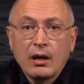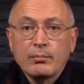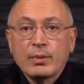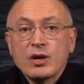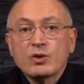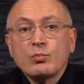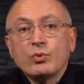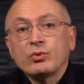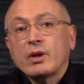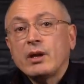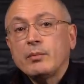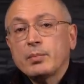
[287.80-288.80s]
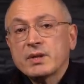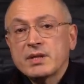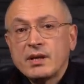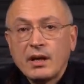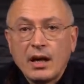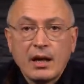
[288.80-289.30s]
Прожмут и по
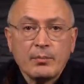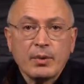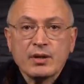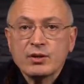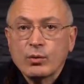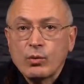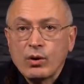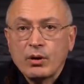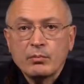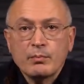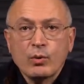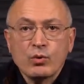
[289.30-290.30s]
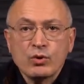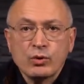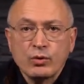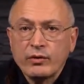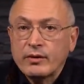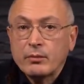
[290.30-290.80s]
цене, и по срокам, и по
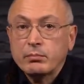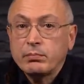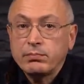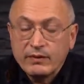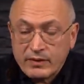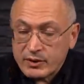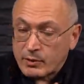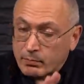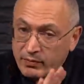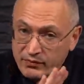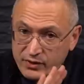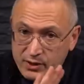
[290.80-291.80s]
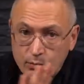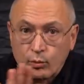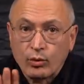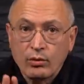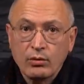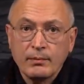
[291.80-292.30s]
условиям, по вообще
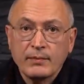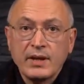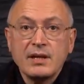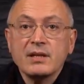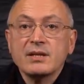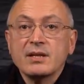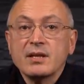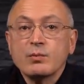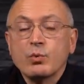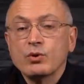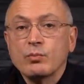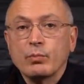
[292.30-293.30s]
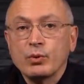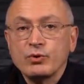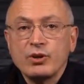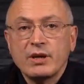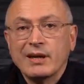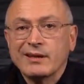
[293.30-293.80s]
всему. Единственный способ
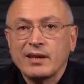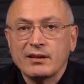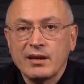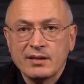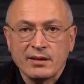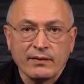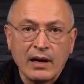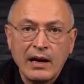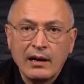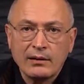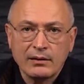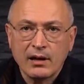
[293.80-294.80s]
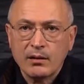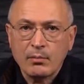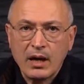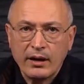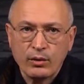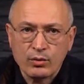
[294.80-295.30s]
получить от китайцев
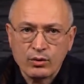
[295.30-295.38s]
нормальные